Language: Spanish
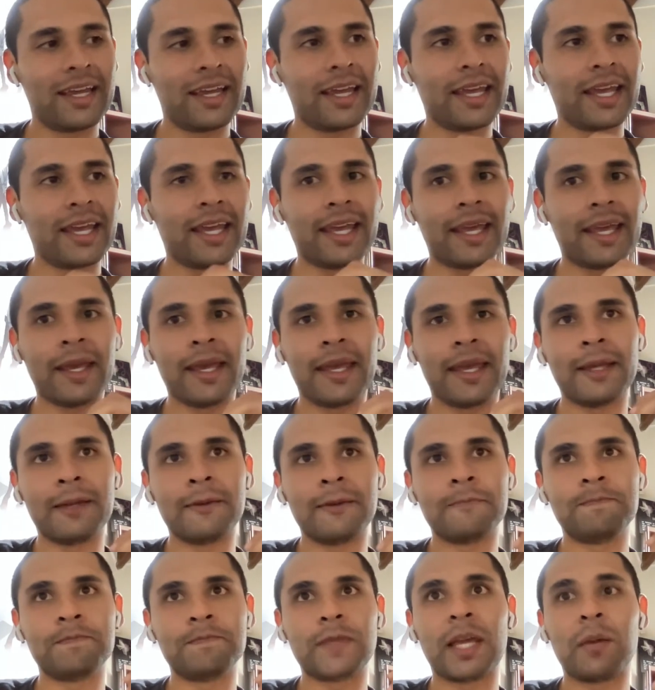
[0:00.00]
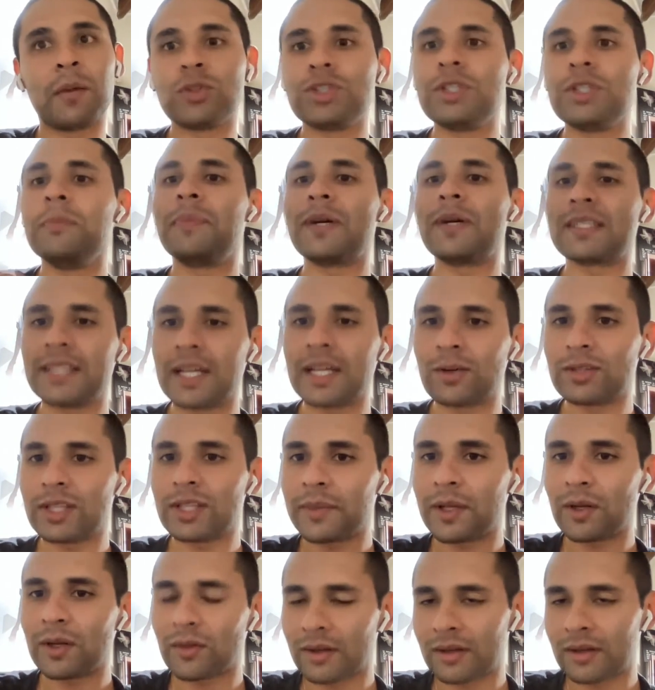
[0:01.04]
hemos impactado
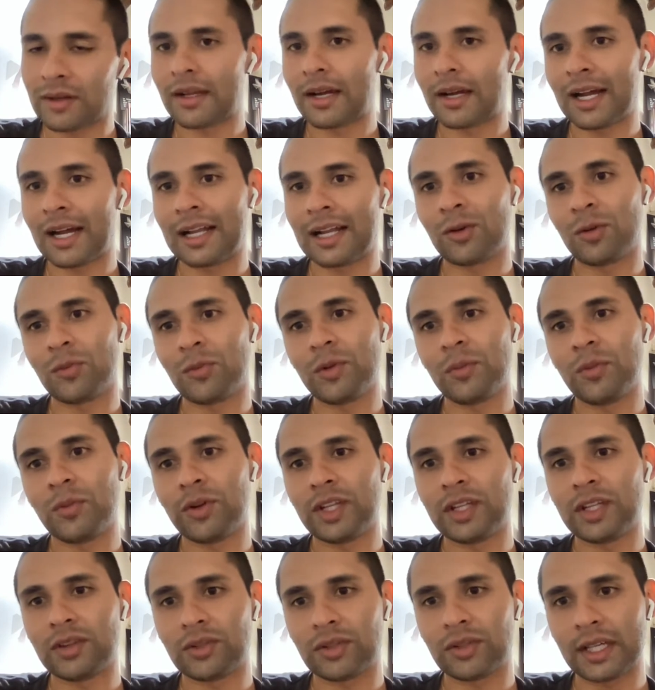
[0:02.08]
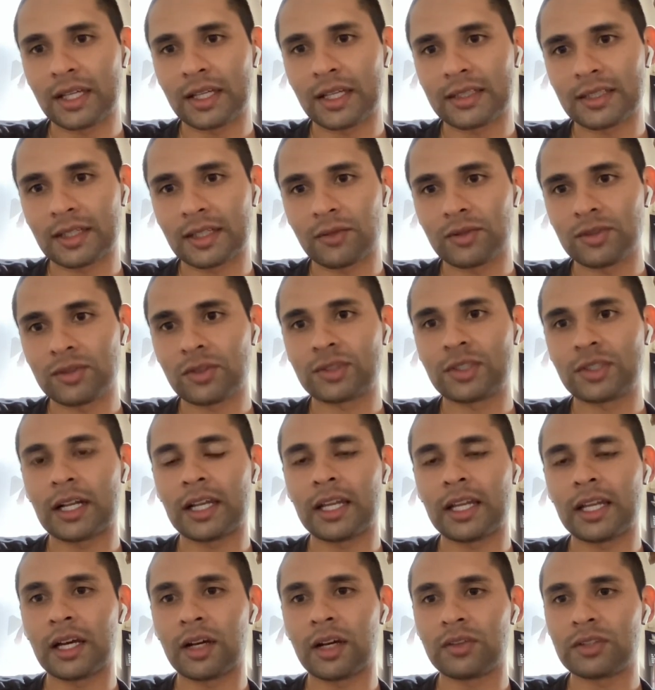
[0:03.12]
también algo muy bonito y es a nuestros
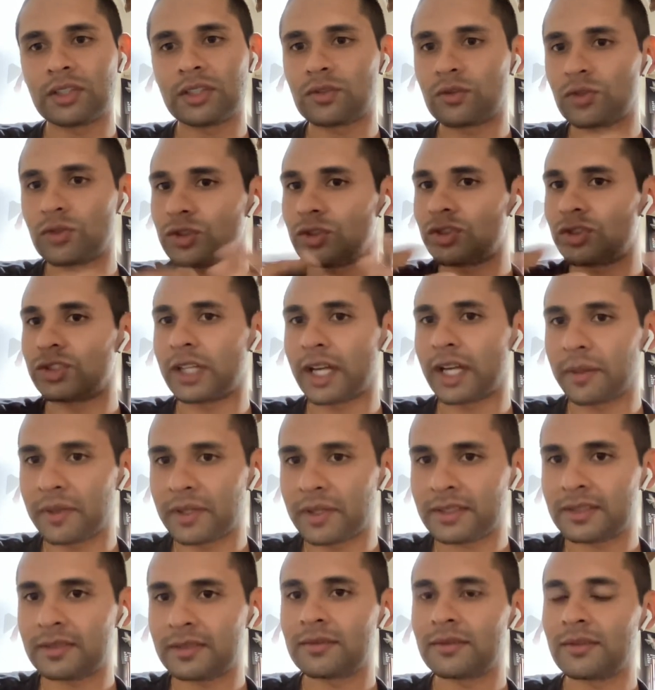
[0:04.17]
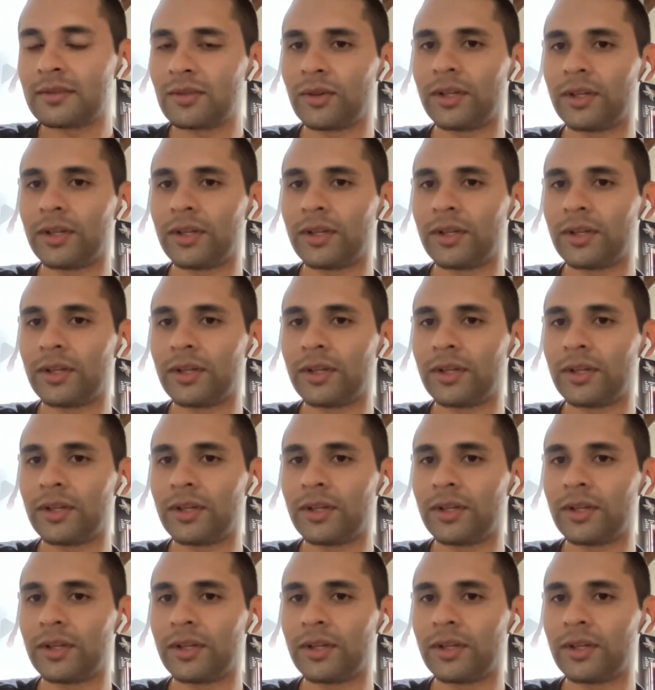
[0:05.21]
aliados que son nuestros drivers.